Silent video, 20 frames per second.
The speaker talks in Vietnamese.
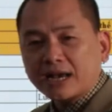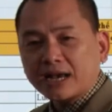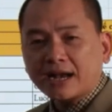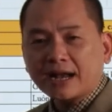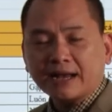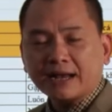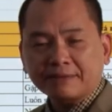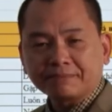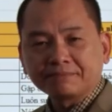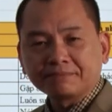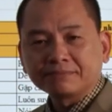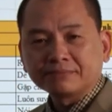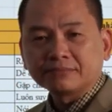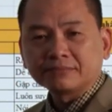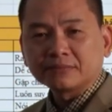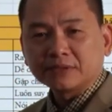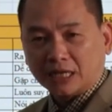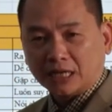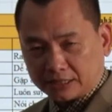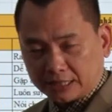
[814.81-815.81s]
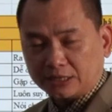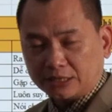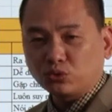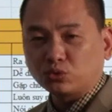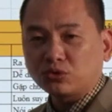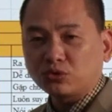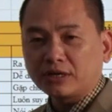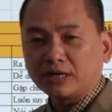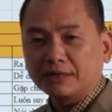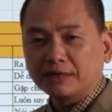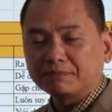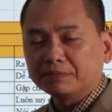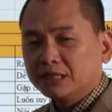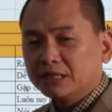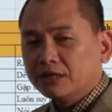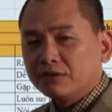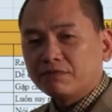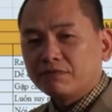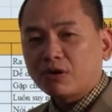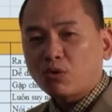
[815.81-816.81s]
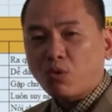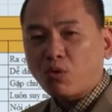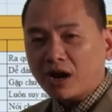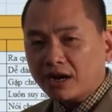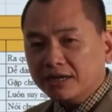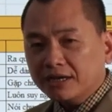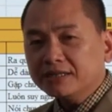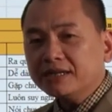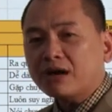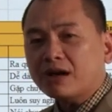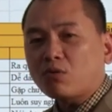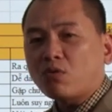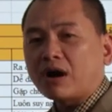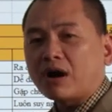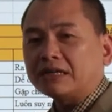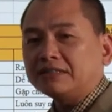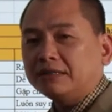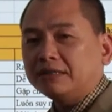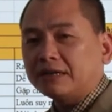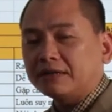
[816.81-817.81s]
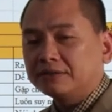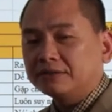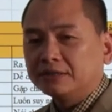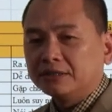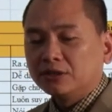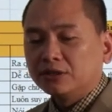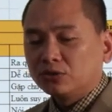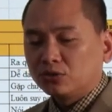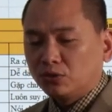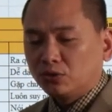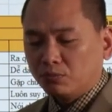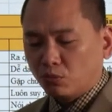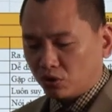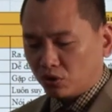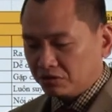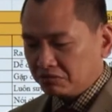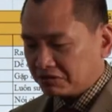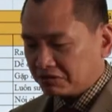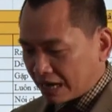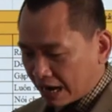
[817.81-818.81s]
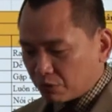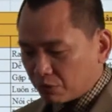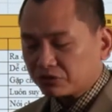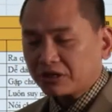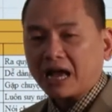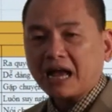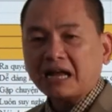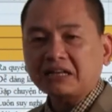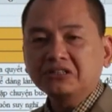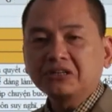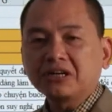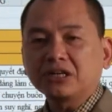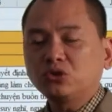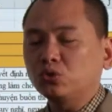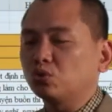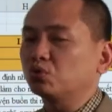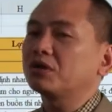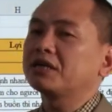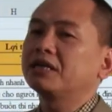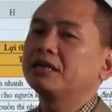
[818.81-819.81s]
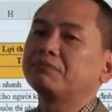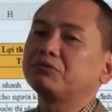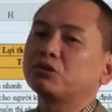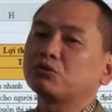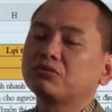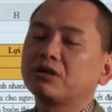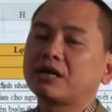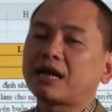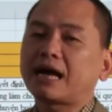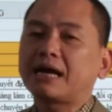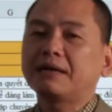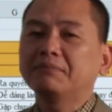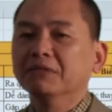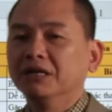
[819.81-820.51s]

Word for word: đại ca để thành chủ doanh nghiệp. Và khóa đấy là khóa gì ạ? Tôi muốn tạo ra những cái chủ doanh nghiệp trong tương lai.